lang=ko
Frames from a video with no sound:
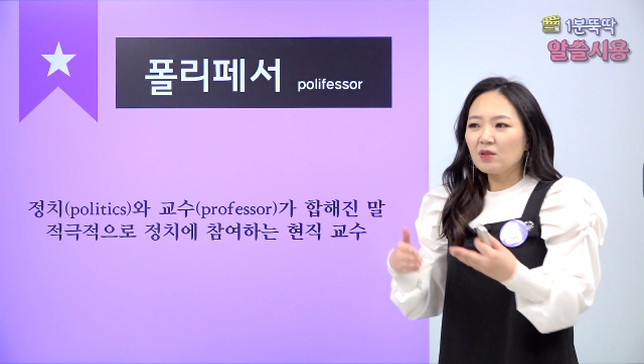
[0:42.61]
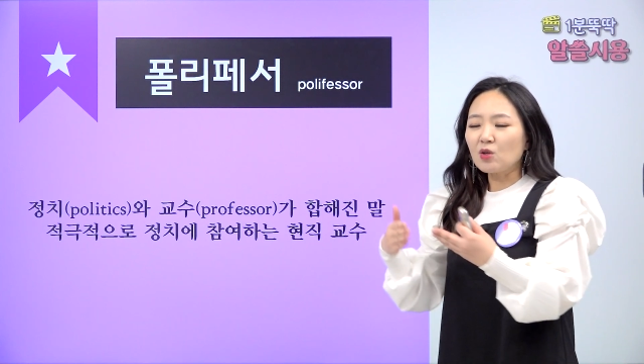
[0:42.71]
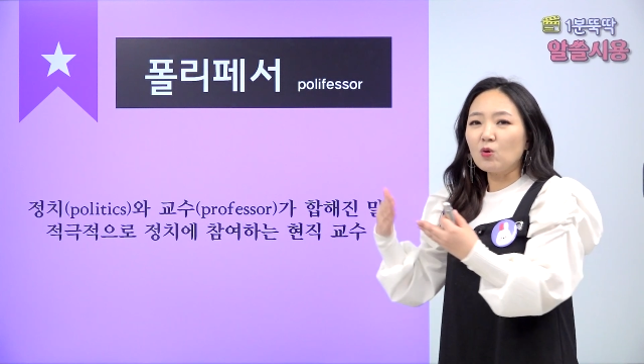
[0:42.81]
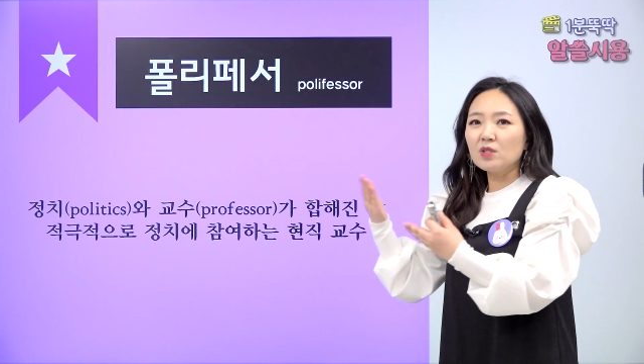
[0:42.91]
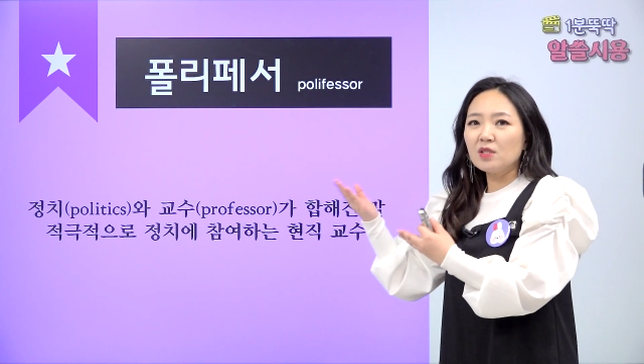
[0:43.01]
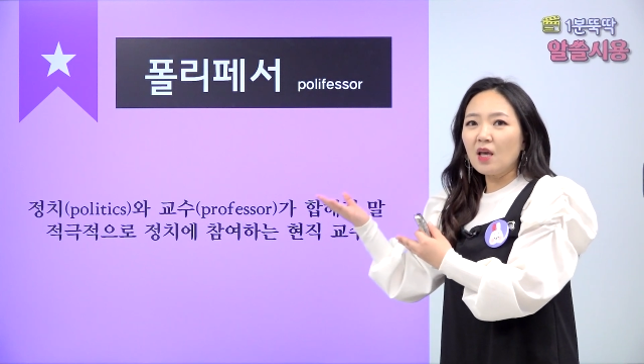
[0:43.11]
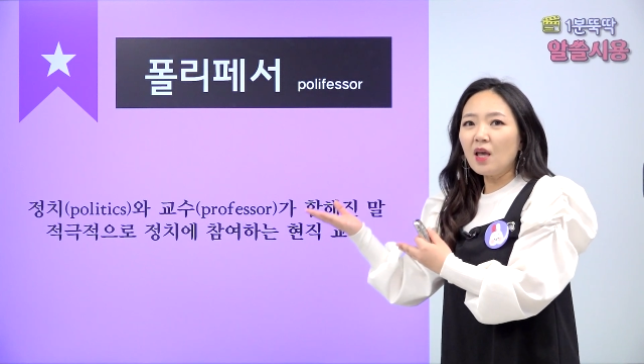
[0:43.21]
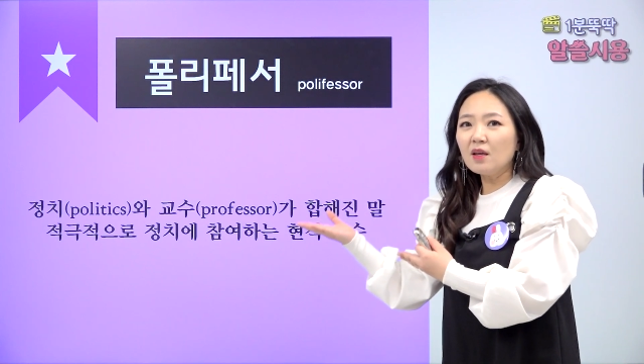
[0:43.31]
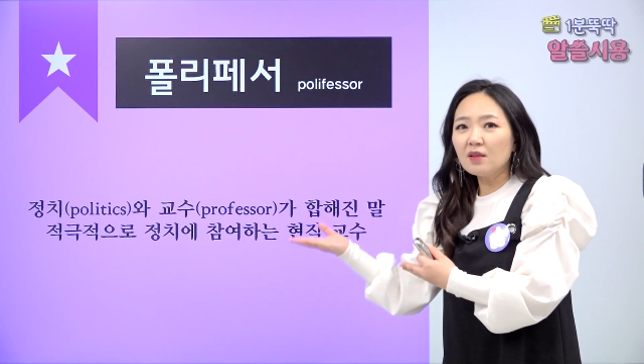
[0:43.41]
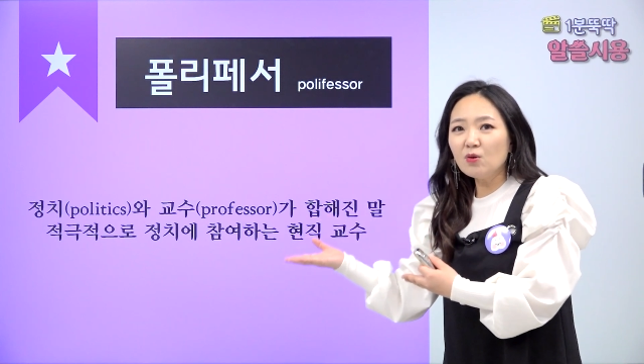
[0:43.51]

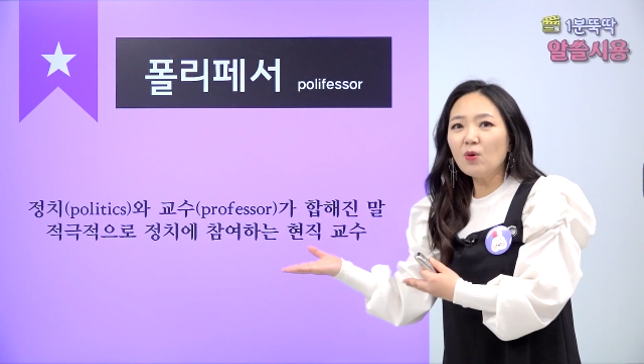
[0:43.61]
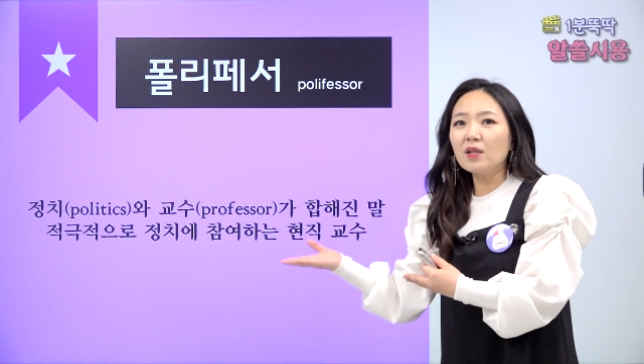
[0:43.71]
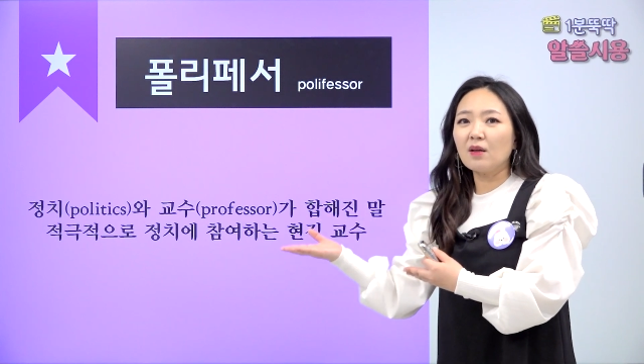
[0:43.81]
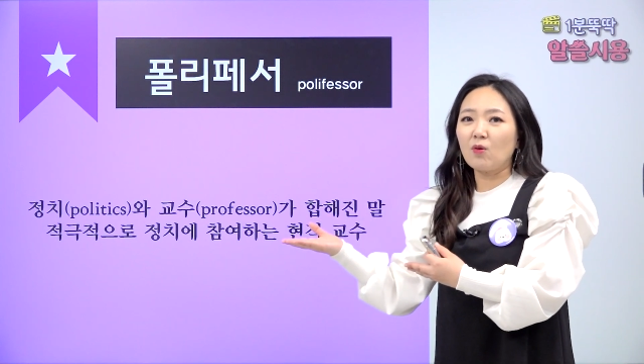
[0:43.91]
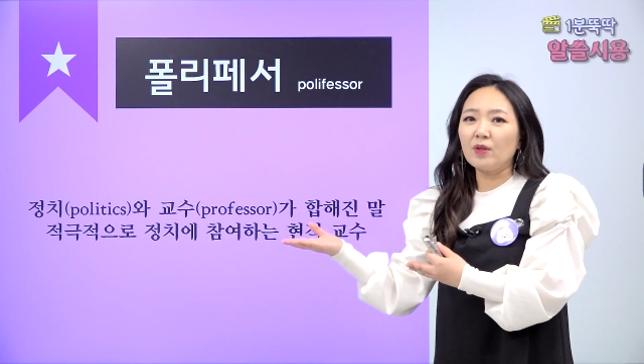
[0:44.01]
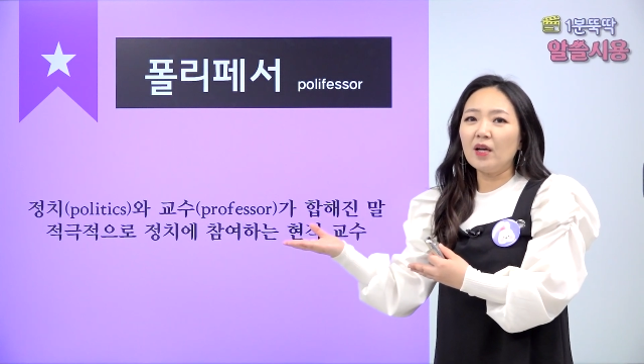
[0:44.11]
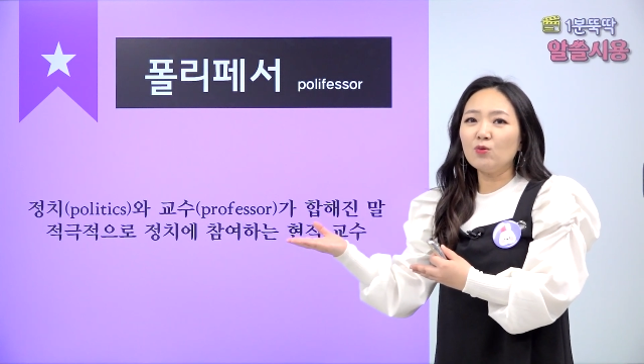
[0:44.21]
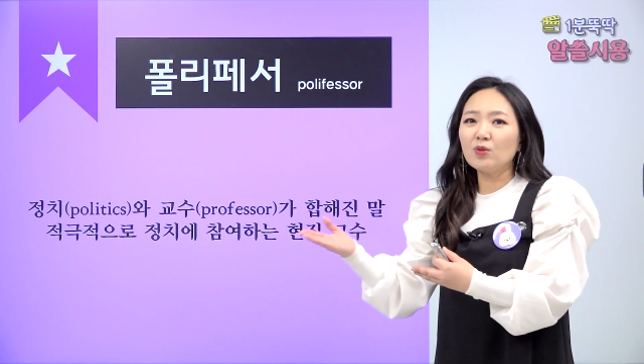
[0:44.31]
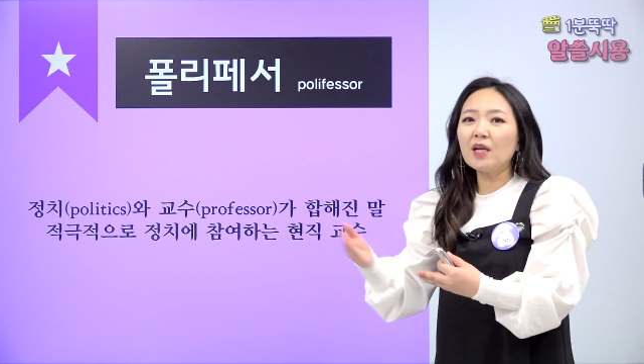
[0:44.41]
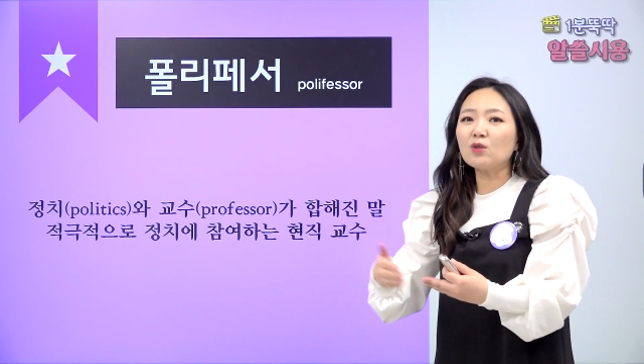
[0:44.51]
정치에 이용한다거나 또는